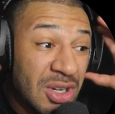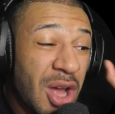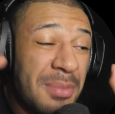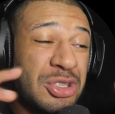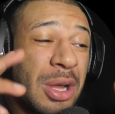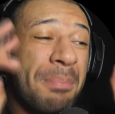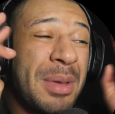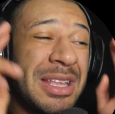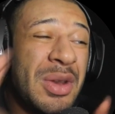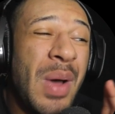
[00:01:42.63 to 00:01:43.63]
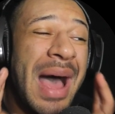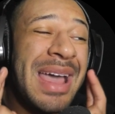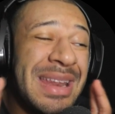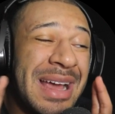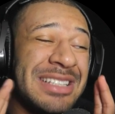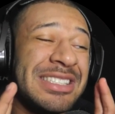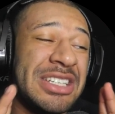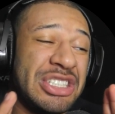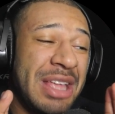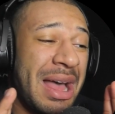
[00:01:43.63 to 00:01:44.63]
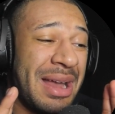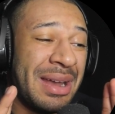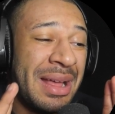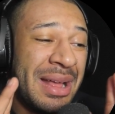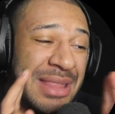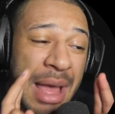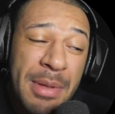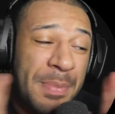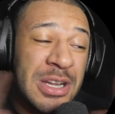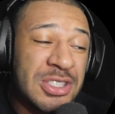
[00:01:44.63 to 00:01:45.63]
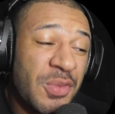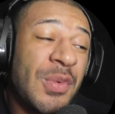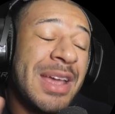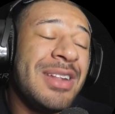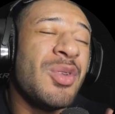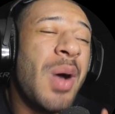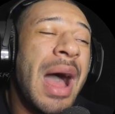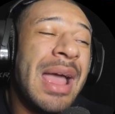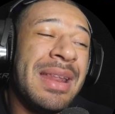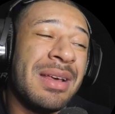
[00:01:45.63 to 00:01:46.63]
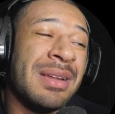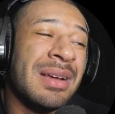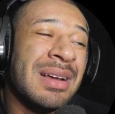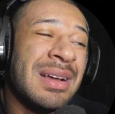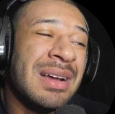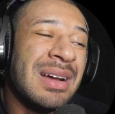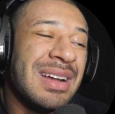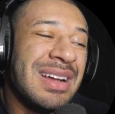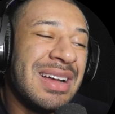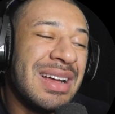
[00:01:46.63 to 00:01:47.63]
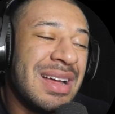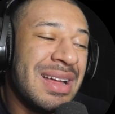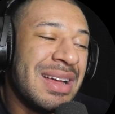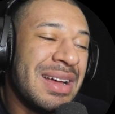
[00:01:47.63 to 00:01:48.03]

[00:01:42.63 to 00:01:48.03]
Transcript: Komm schon, bitte nur einen einzigen Stern. Damit bin ich zufrieden, nur einen. Äh?